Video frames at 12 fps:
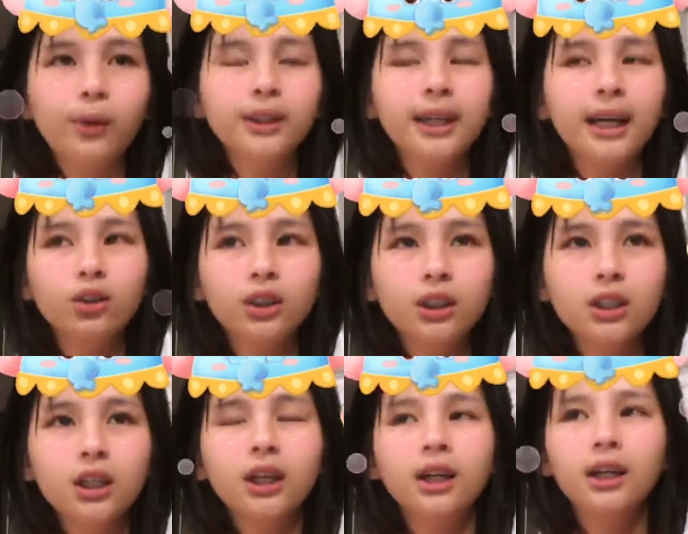再就
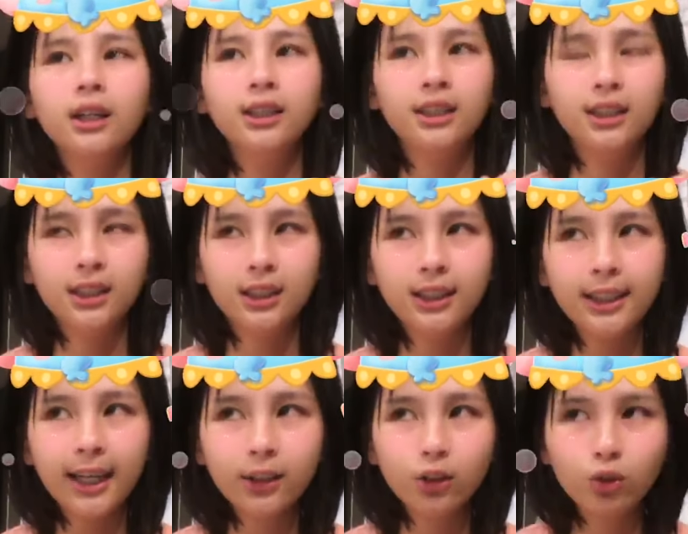是其实，
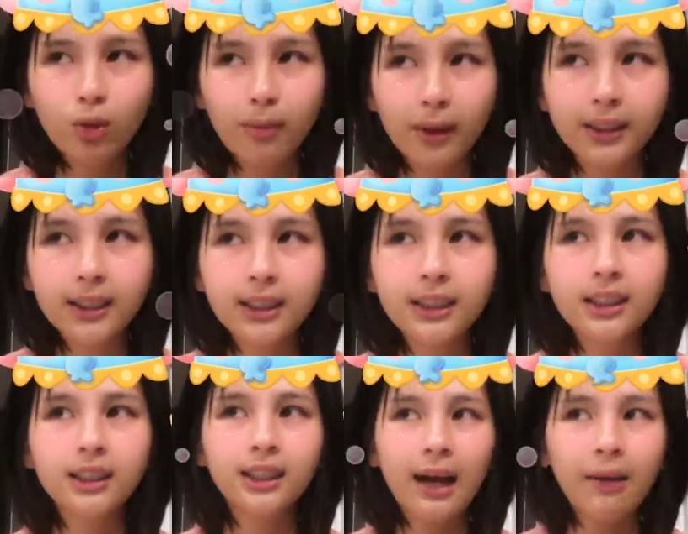在做每件事
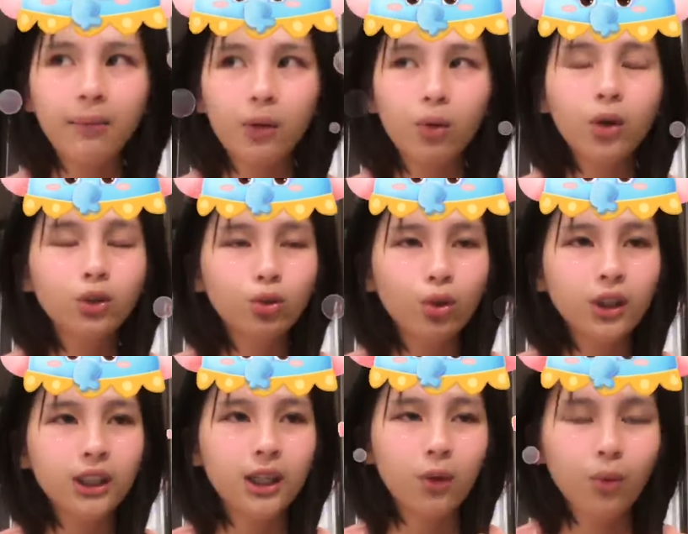情他们会做一
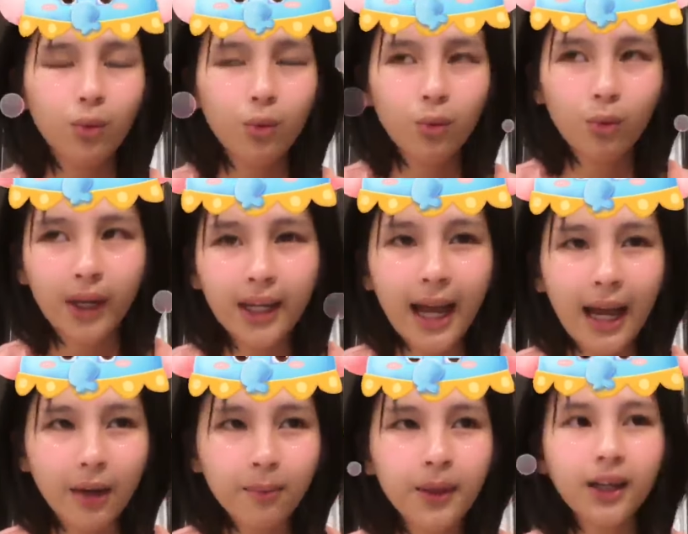些微
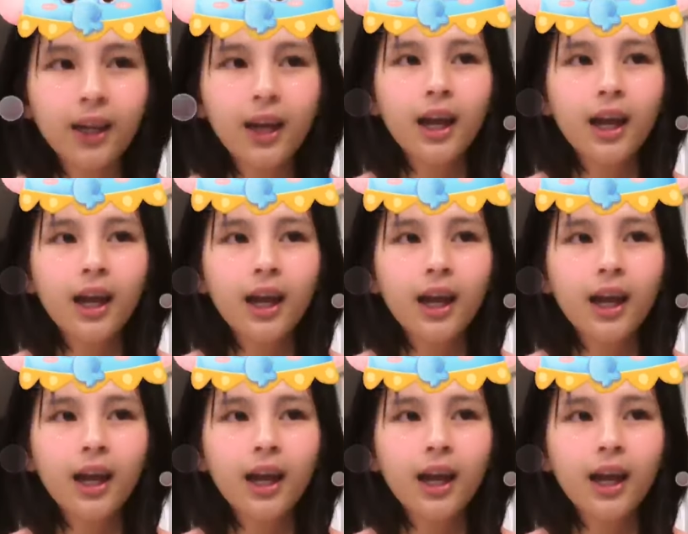改变，